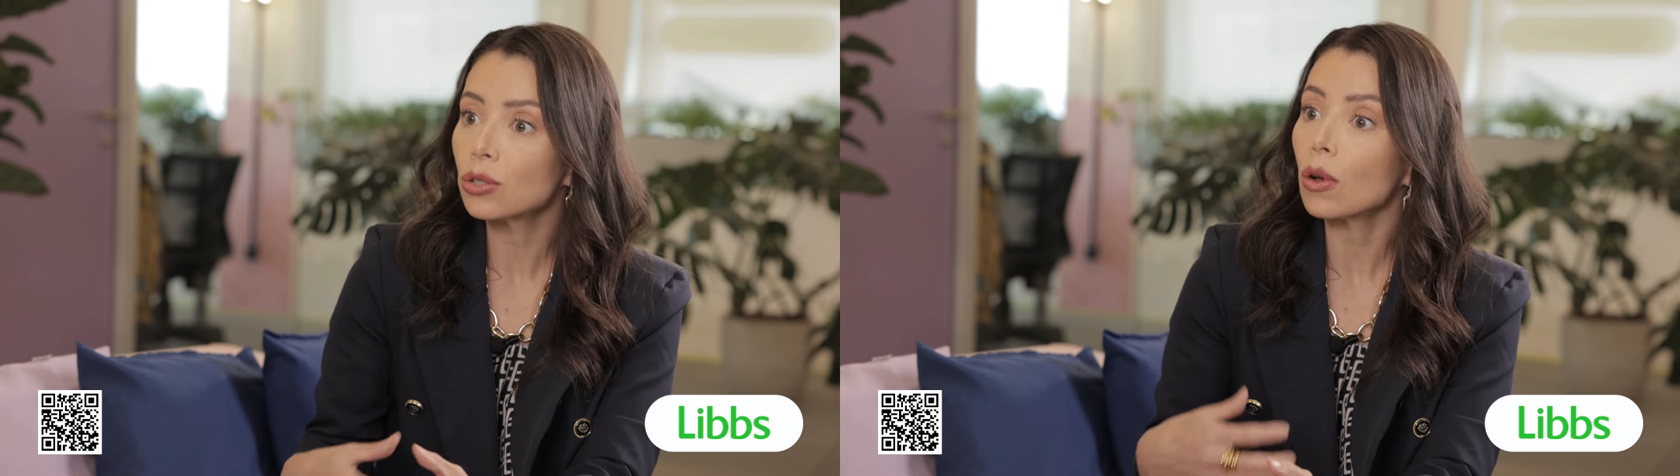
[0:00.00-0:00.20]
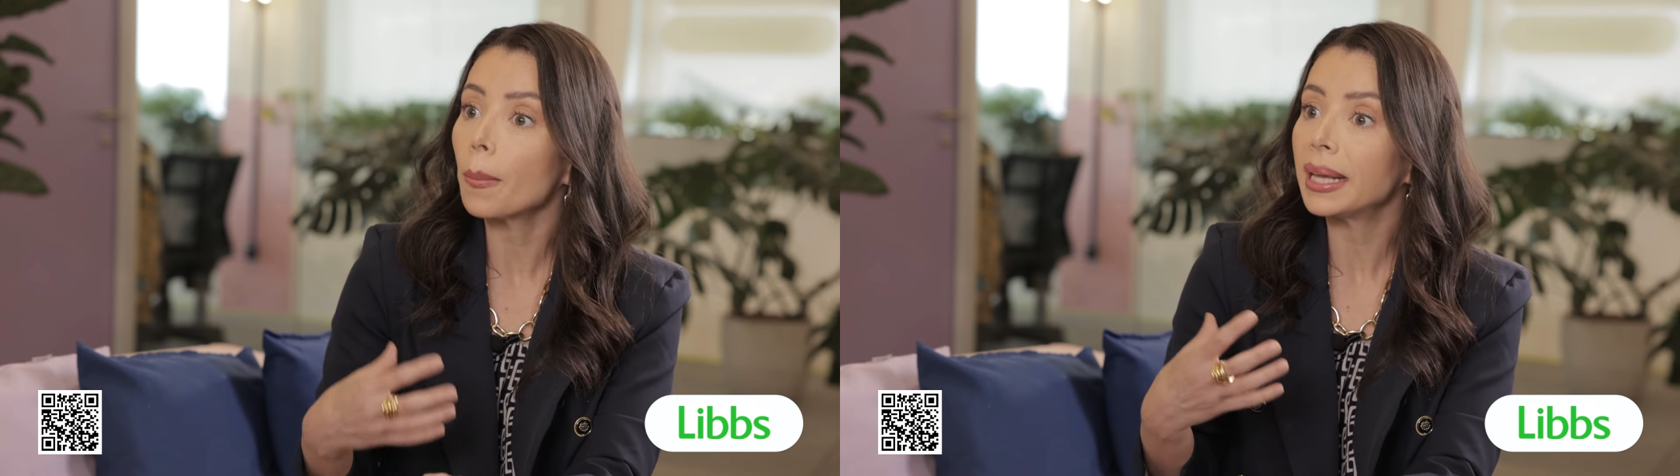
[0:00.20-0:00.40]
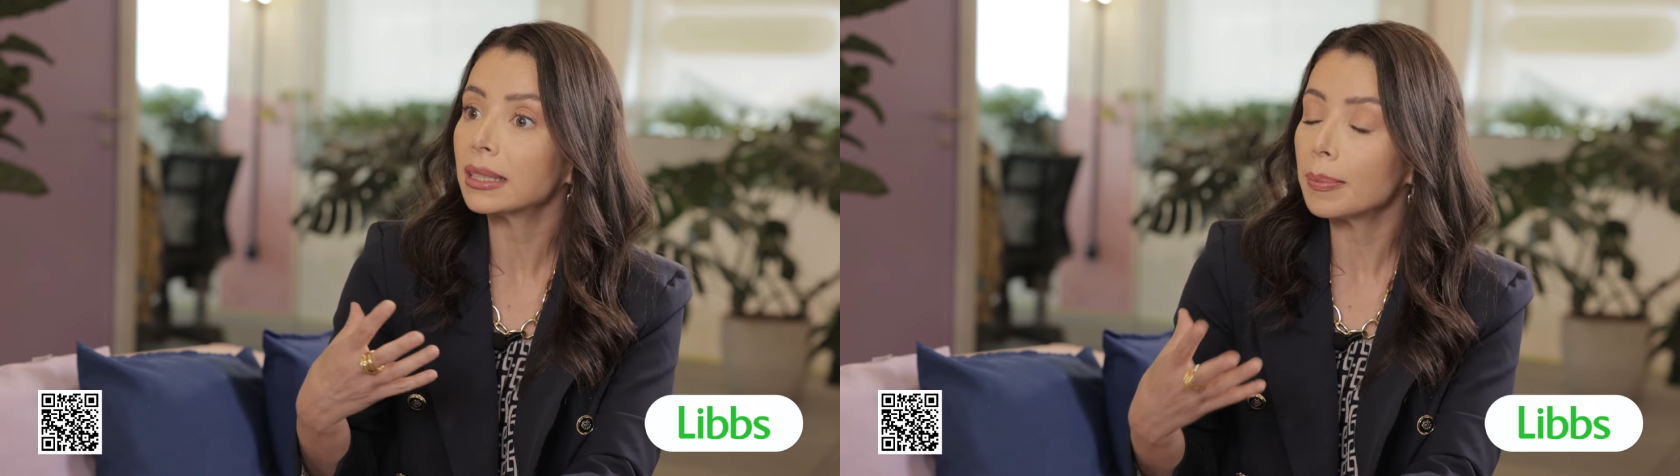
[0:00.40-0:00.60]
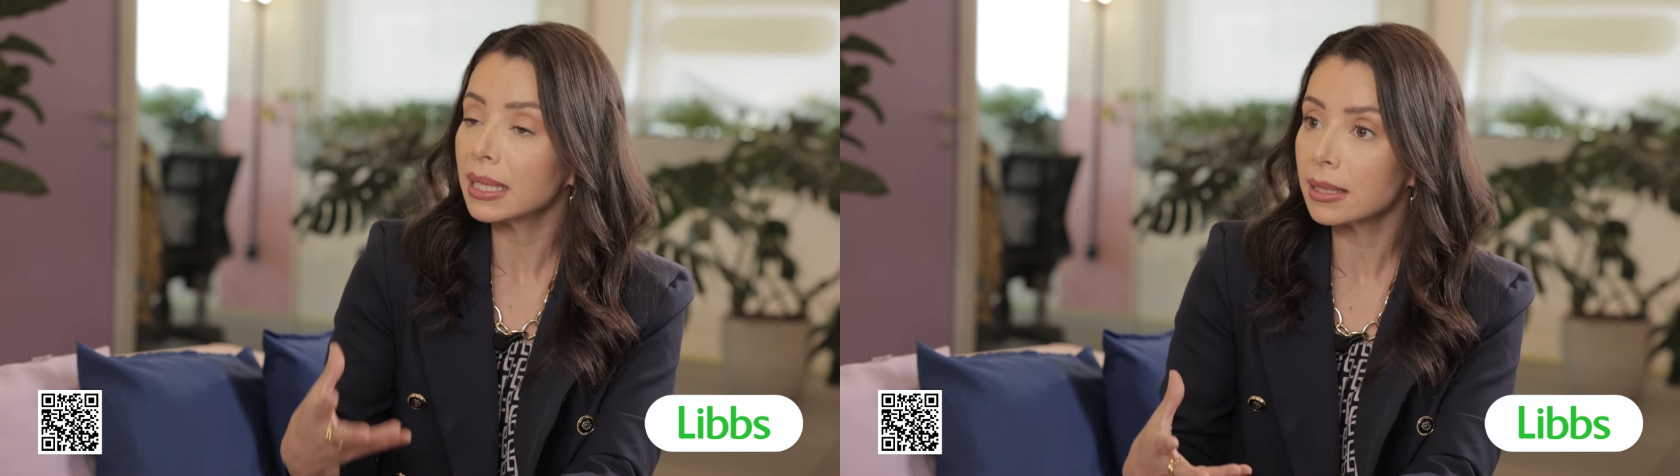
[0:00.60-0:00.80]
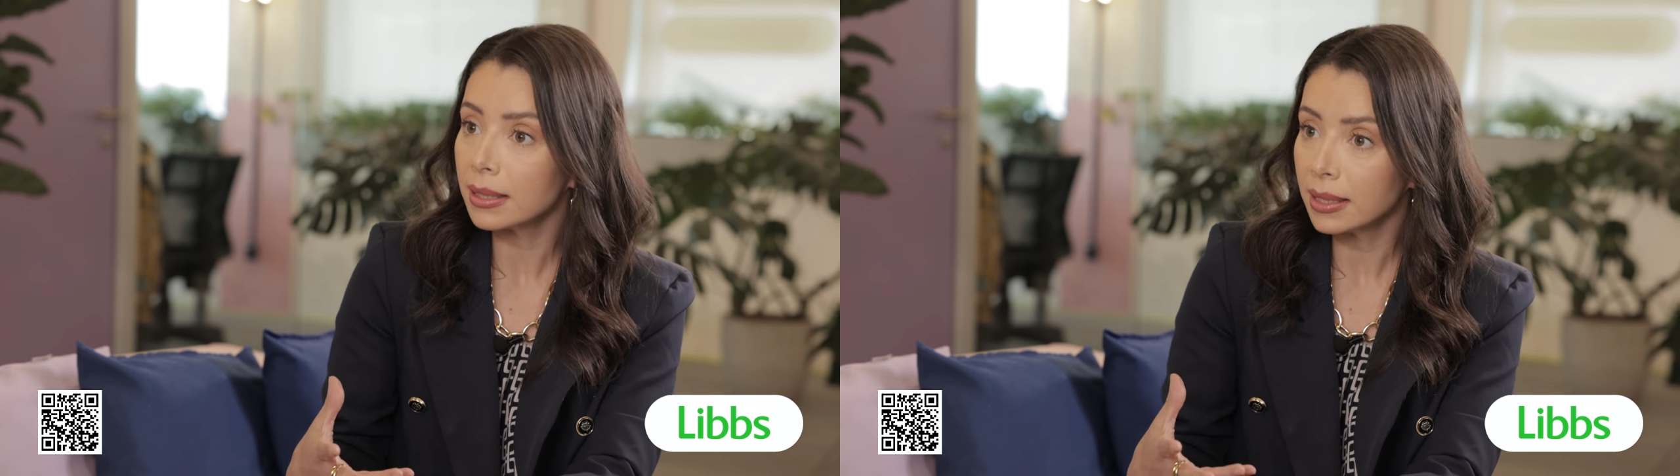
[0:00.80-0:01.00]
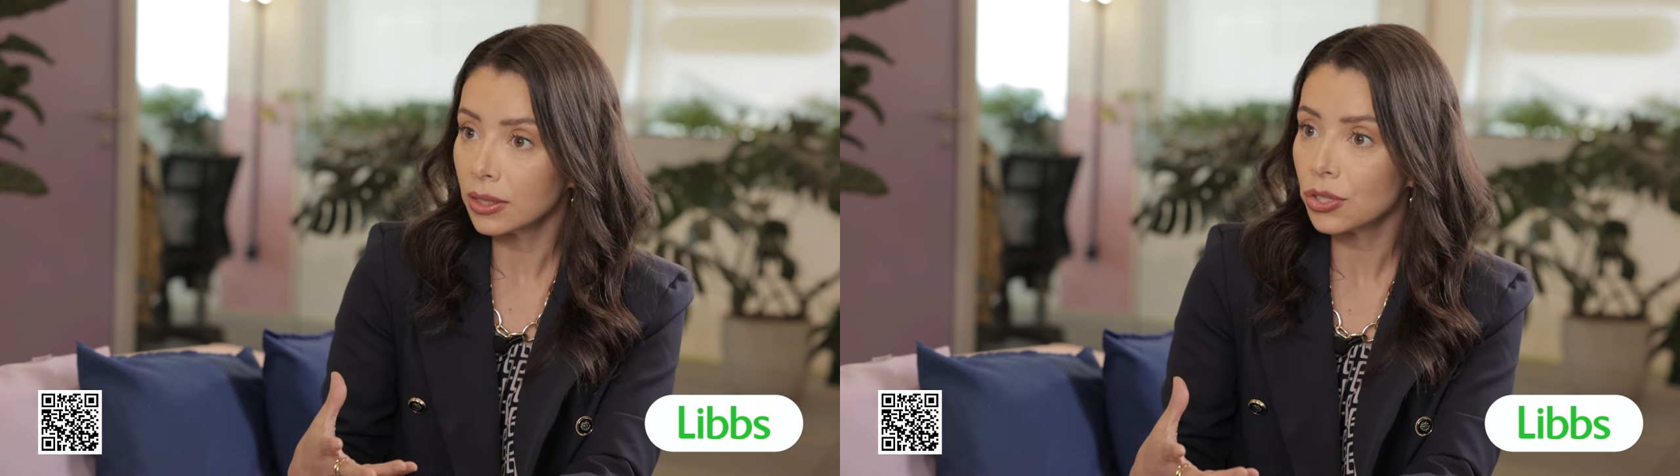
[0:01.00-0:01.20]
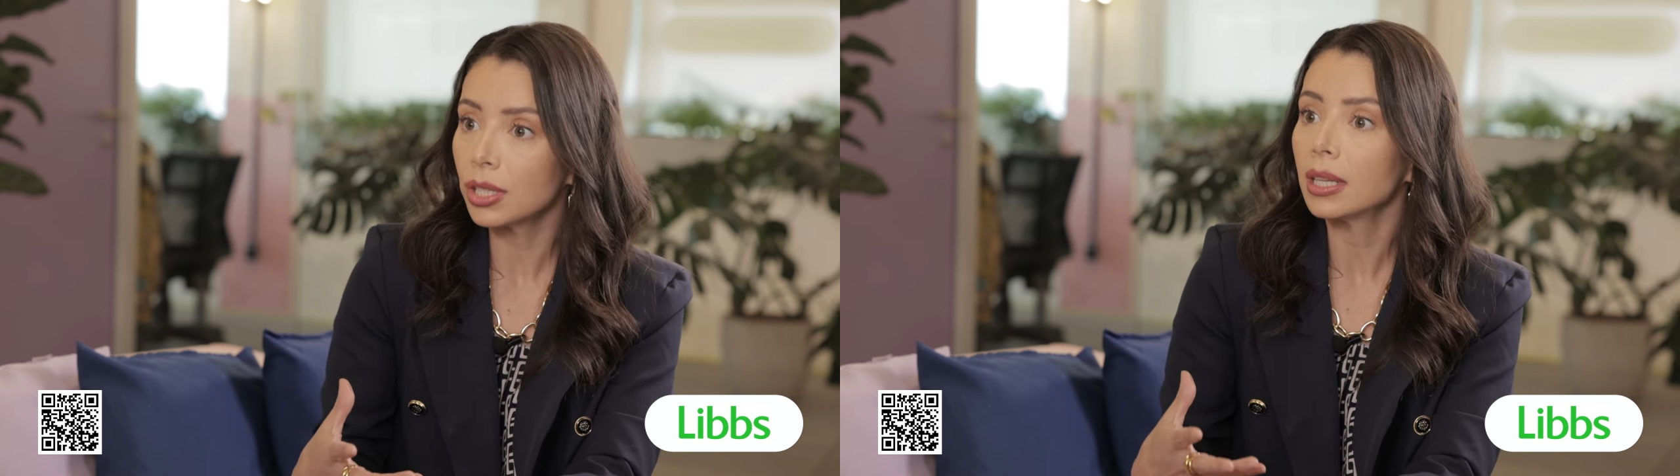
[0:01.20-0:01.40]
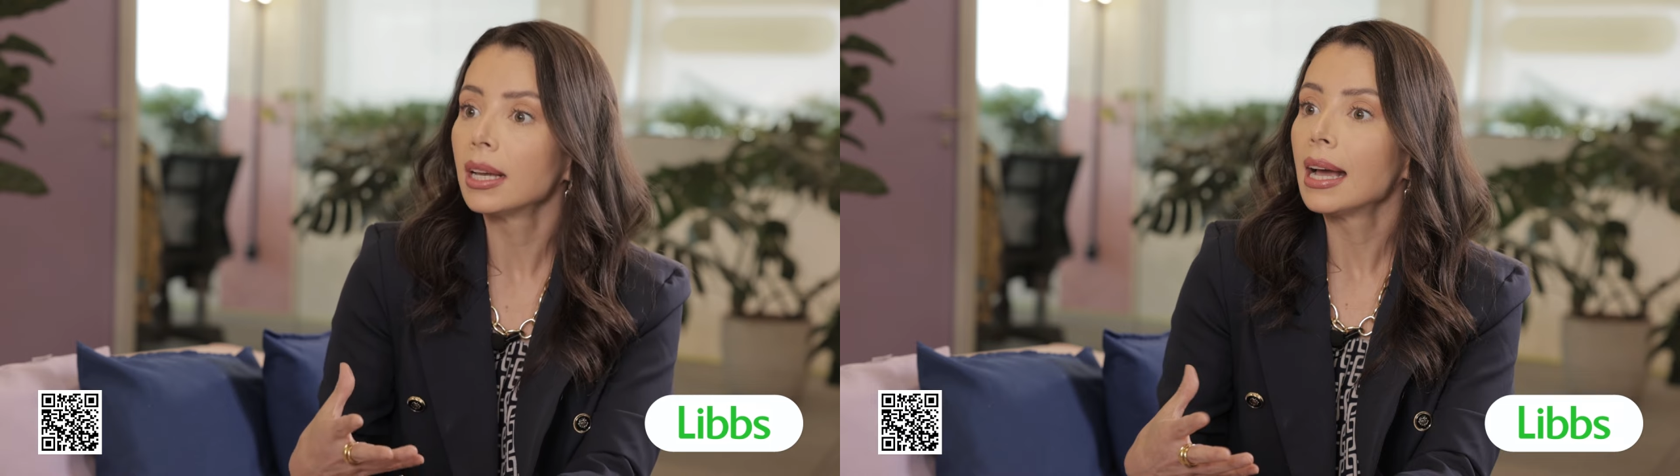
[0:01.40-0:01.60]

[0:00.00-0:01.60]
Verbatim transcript: isso aumenta bastante